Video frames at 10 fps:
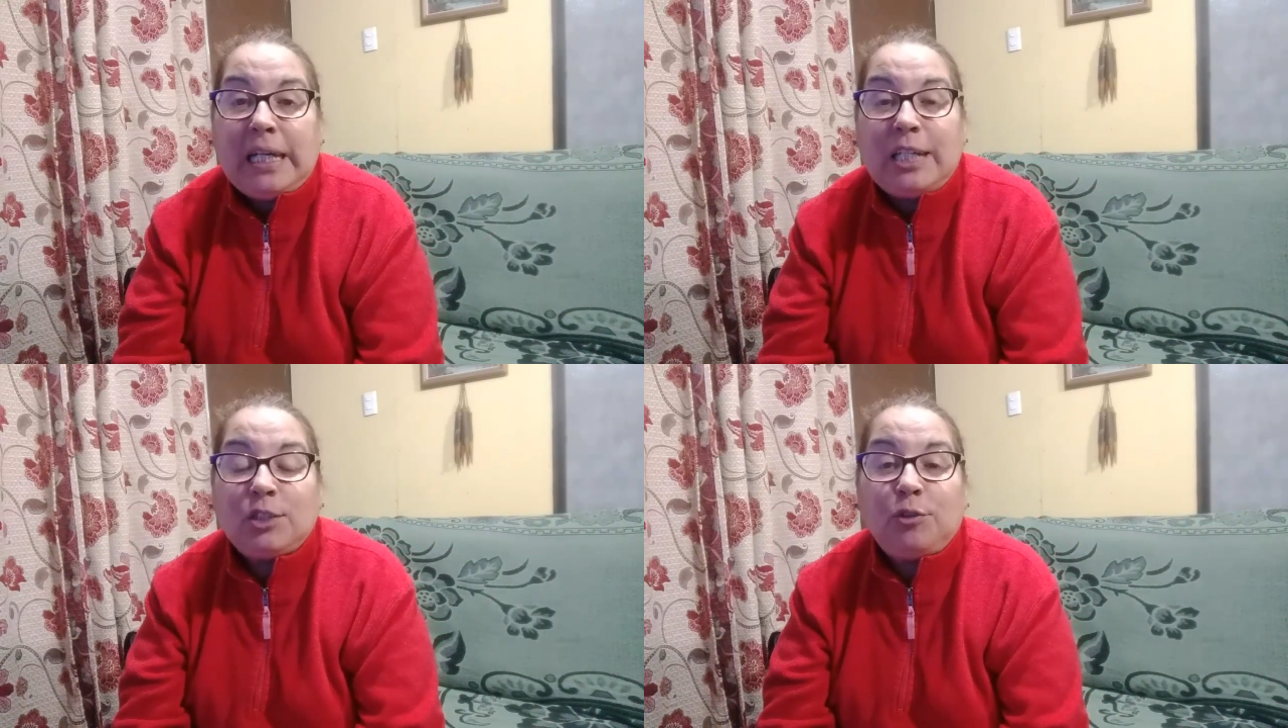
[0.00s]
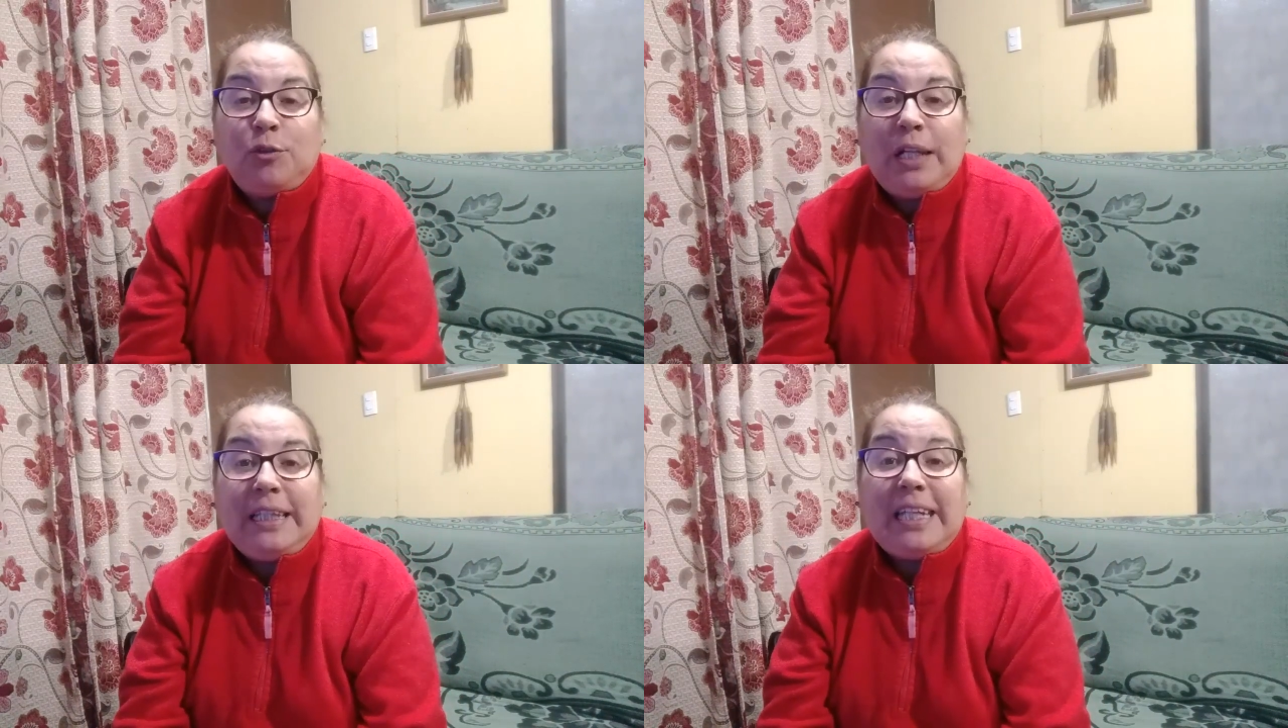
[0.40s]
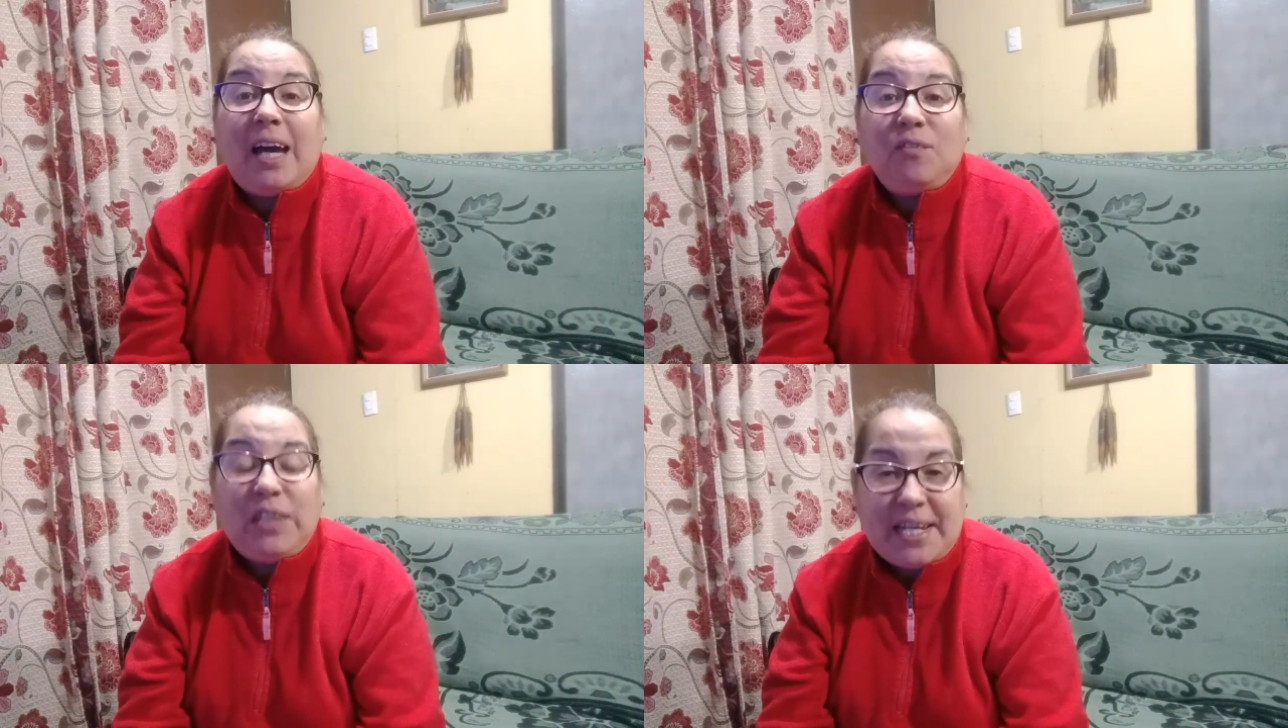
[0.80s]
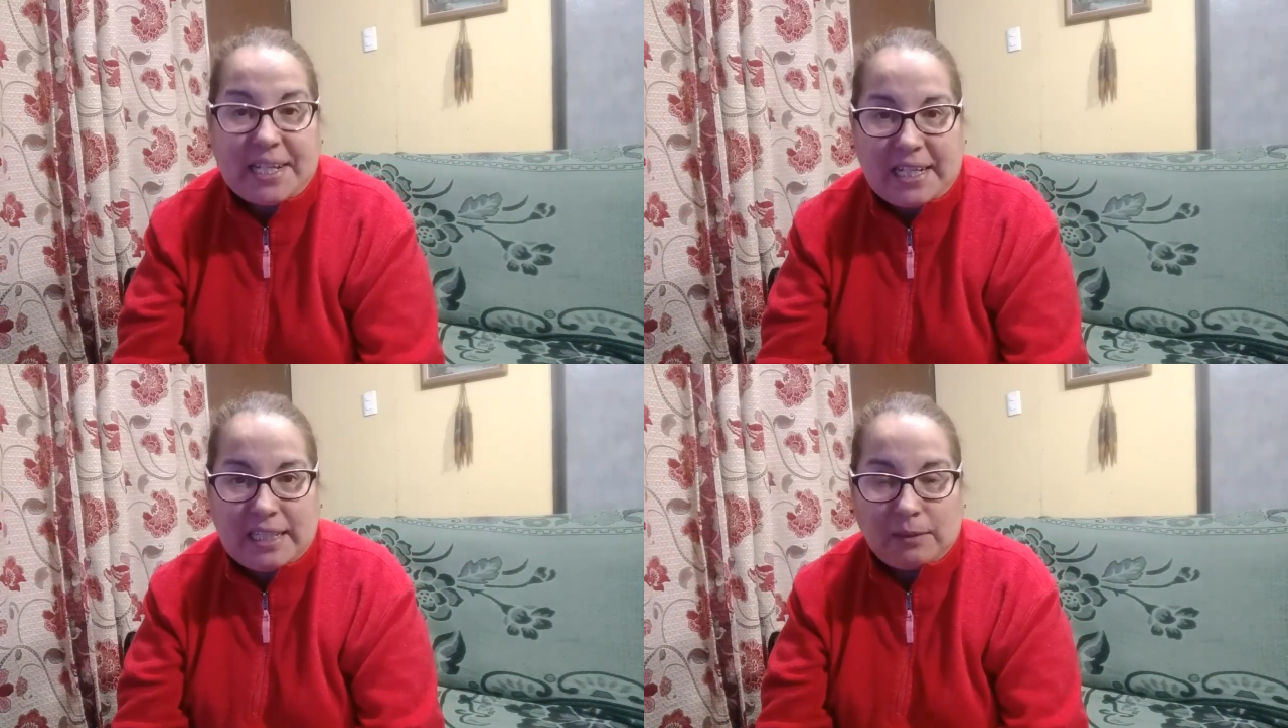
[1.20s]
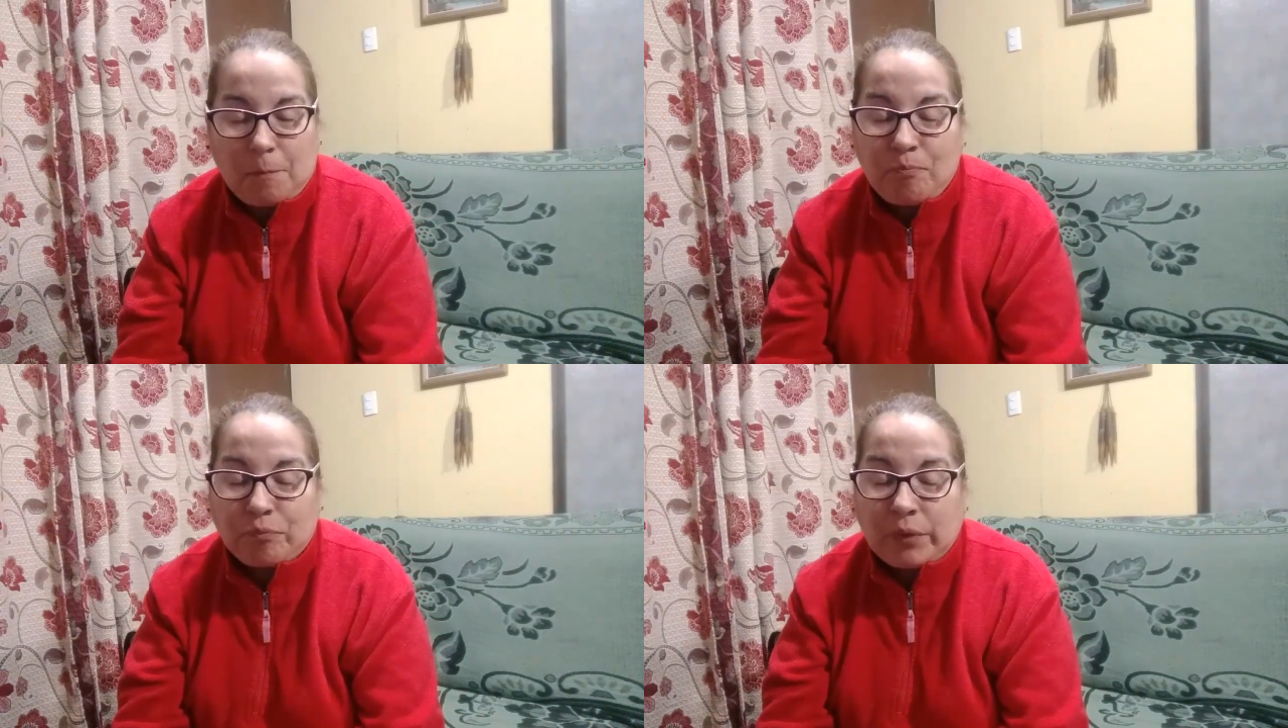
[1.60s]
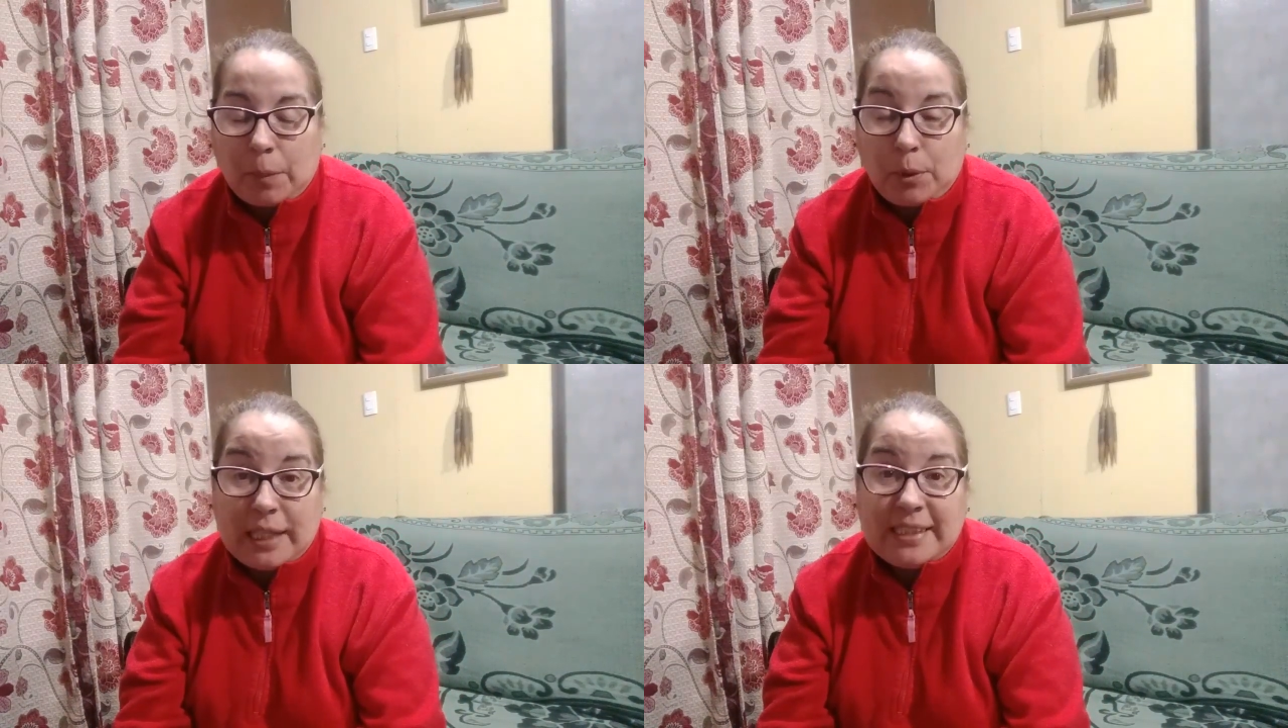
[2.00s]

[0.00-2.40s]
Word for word: Eso fue el día viernes, porque